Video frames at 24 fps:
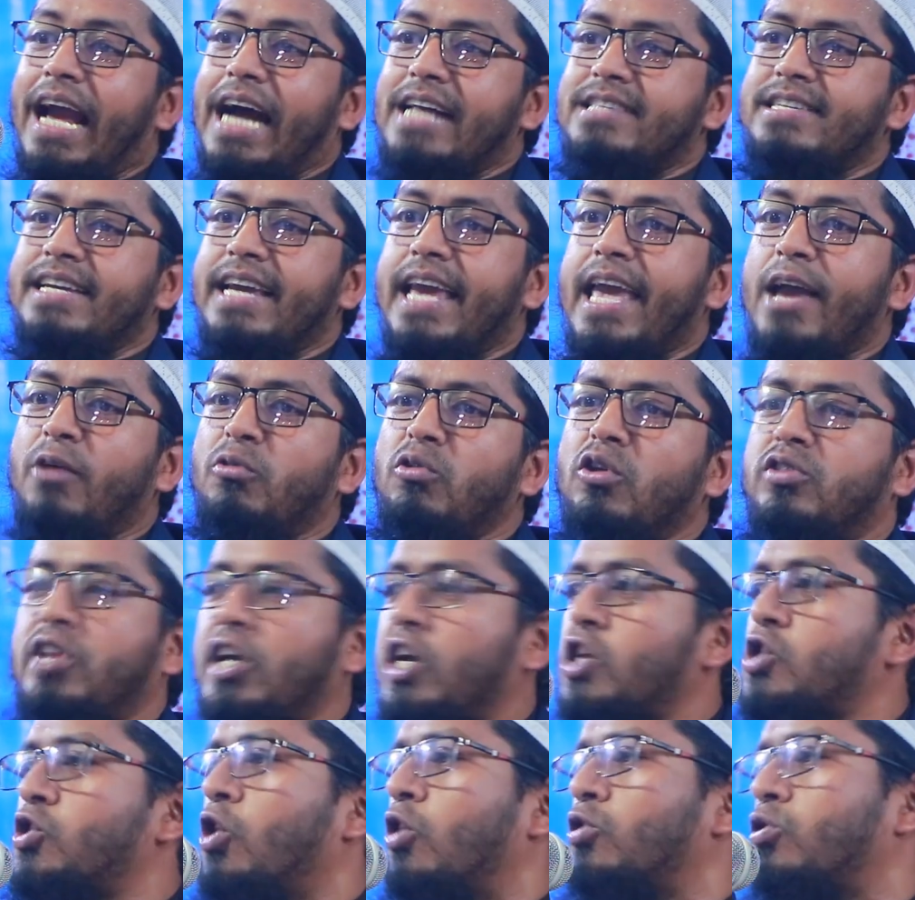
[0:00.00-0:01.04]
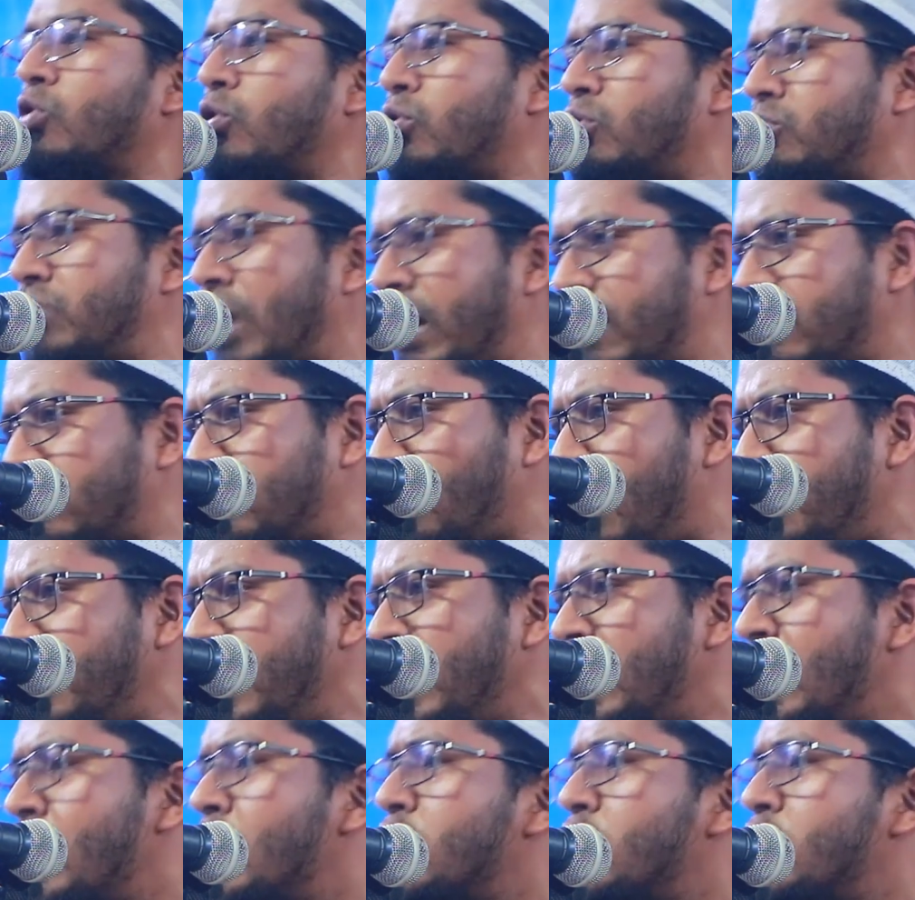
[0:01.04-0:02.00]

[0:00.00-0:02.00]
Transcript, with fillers: কাজে এগুলো থেকে সতর্ক থাকতে হবে